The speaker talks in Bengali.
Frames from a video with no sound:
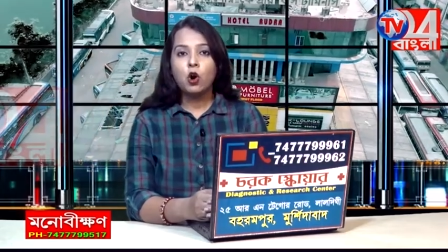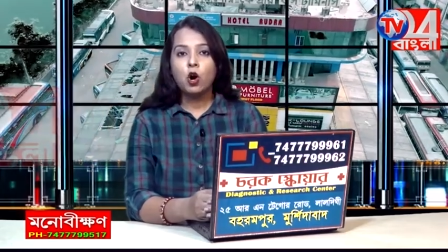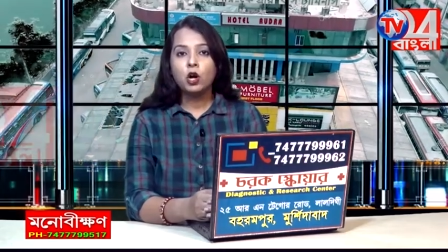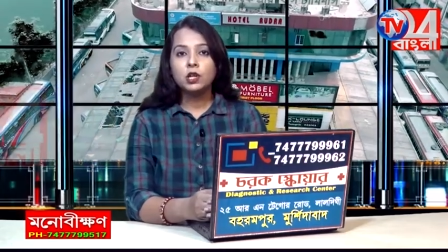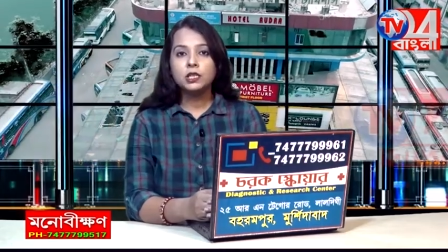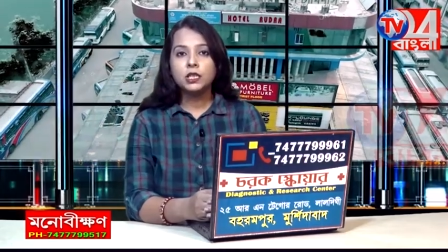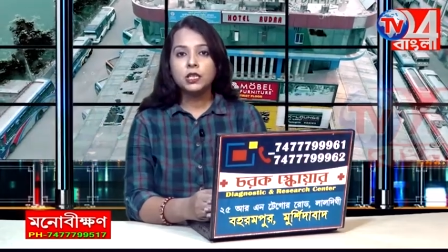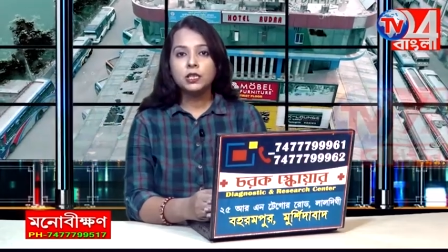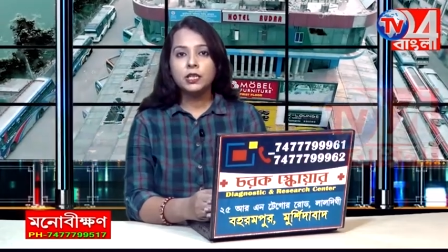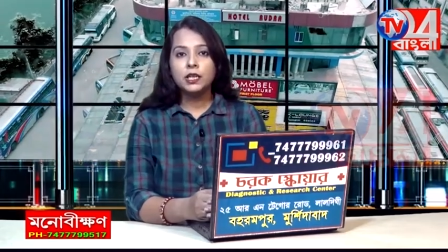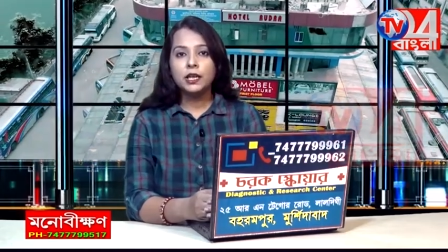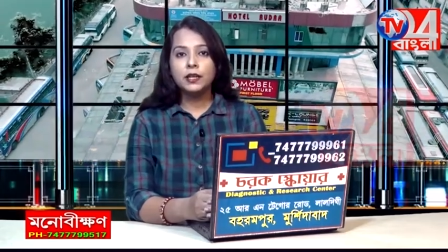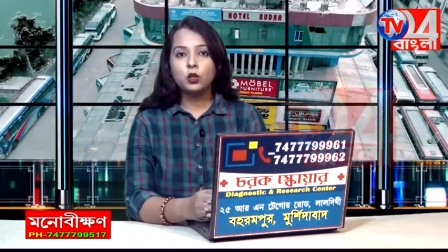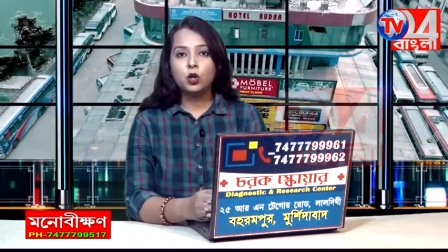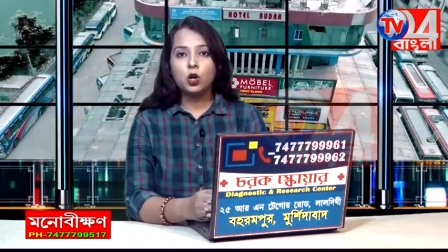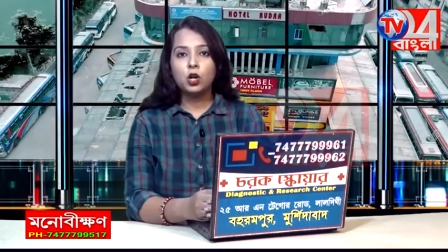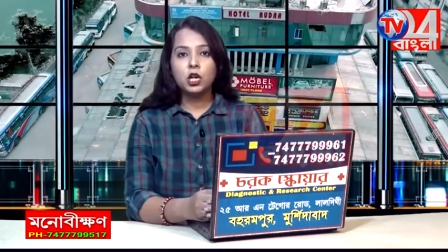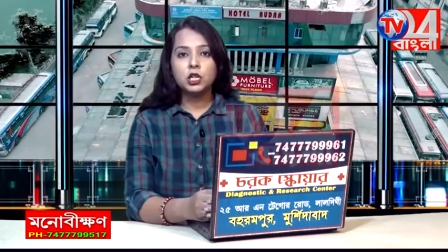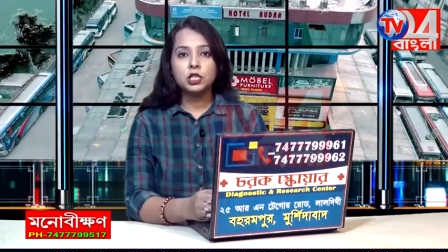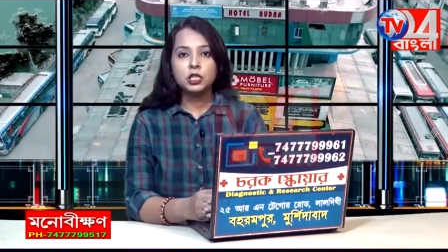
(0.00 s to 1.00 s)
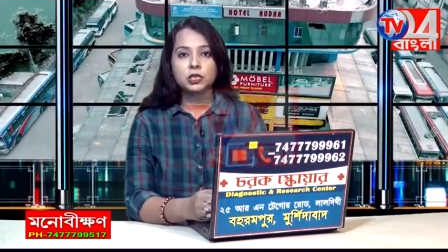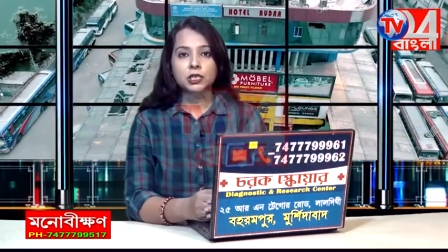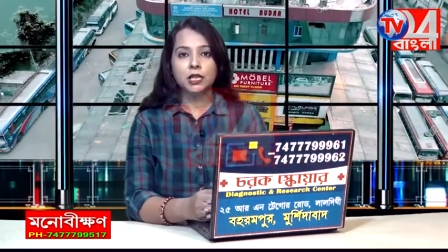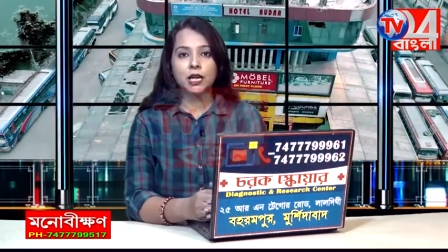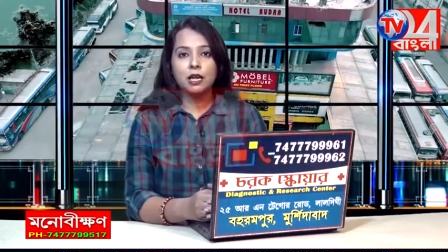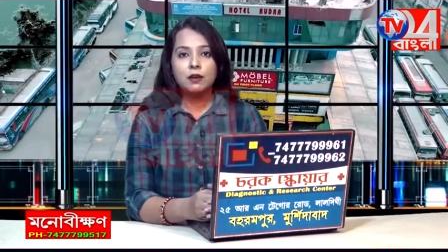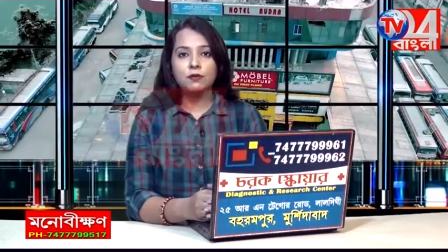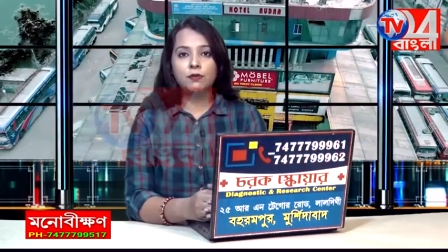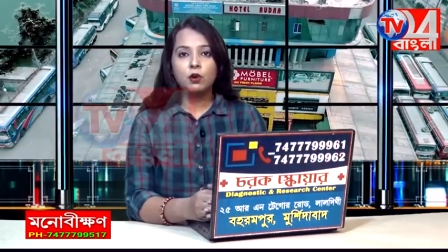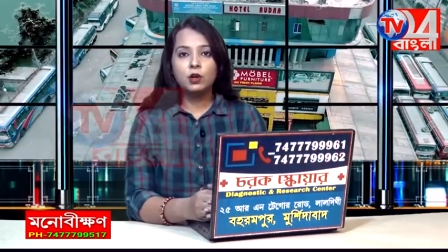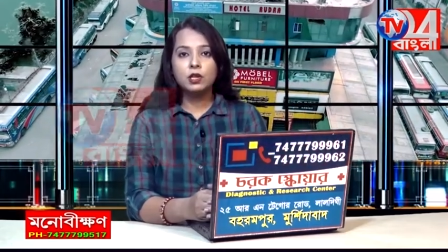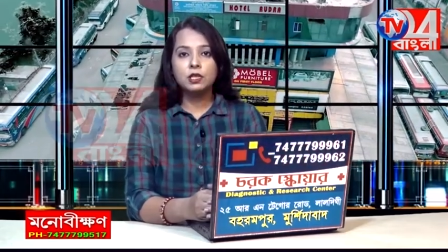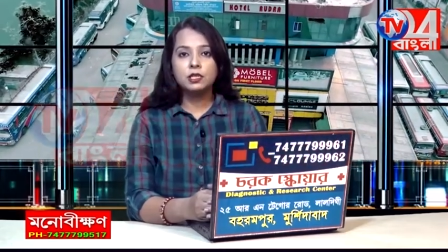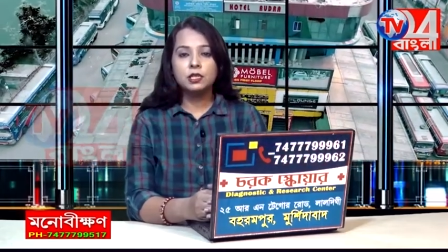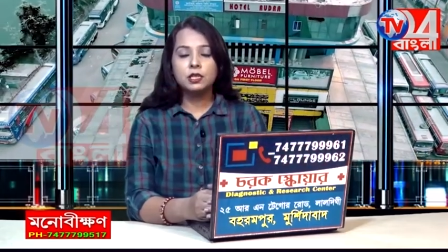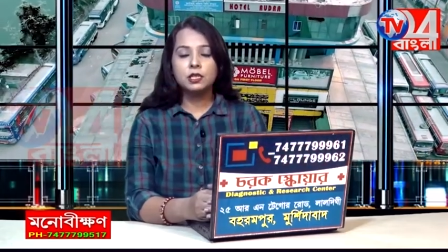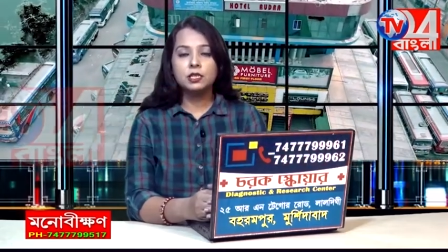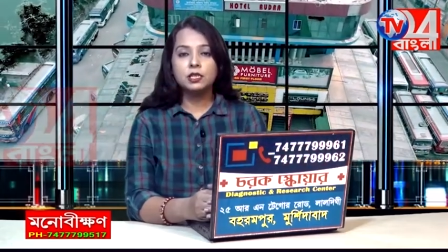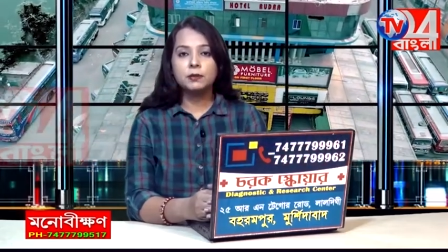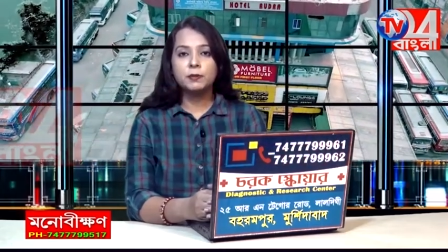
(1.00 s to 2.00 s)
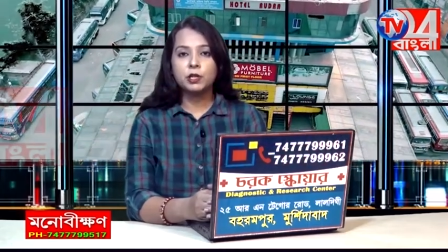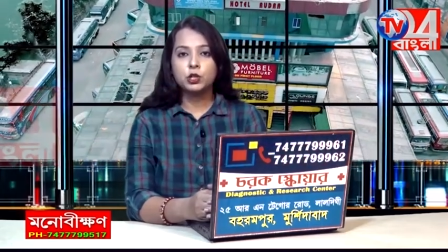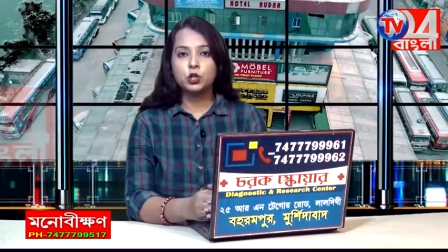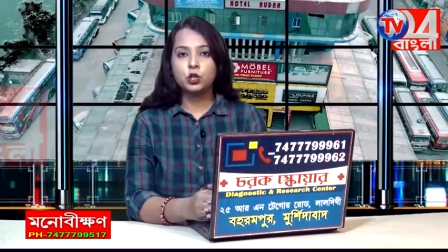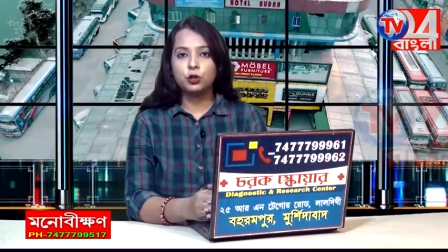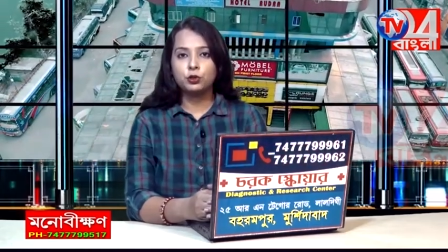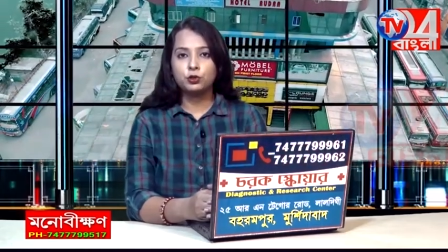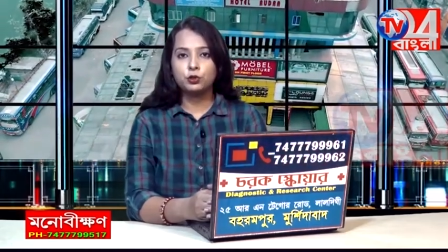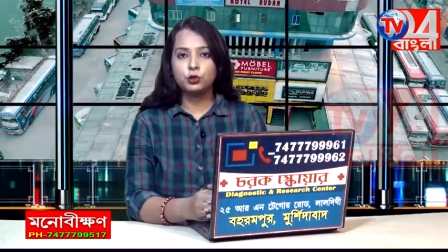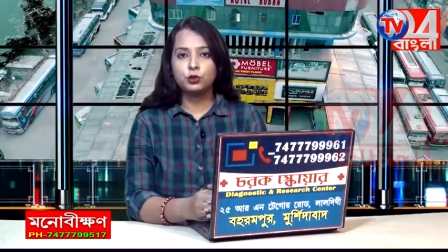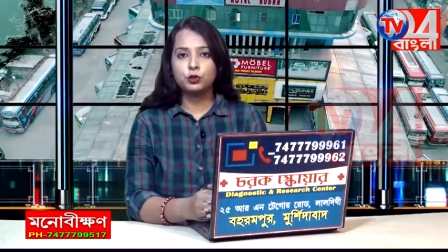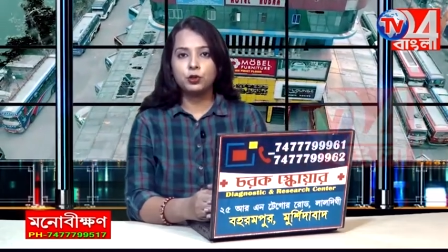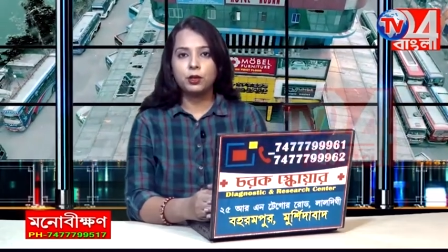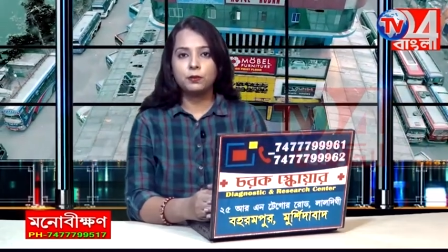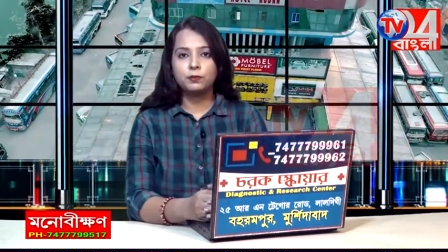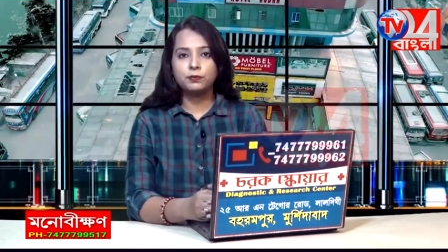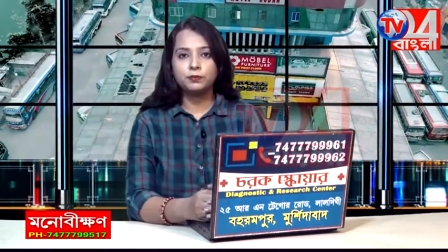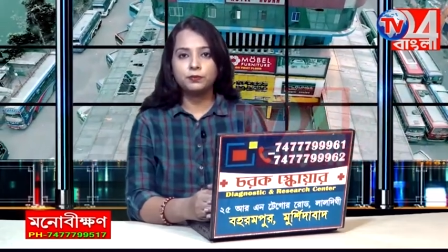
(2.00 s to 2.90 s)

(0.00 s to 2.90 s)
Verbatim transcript: ঘন্টা তিনেক তল্লাশি চালায় ফরেন্সিক টিমের সদস্যরা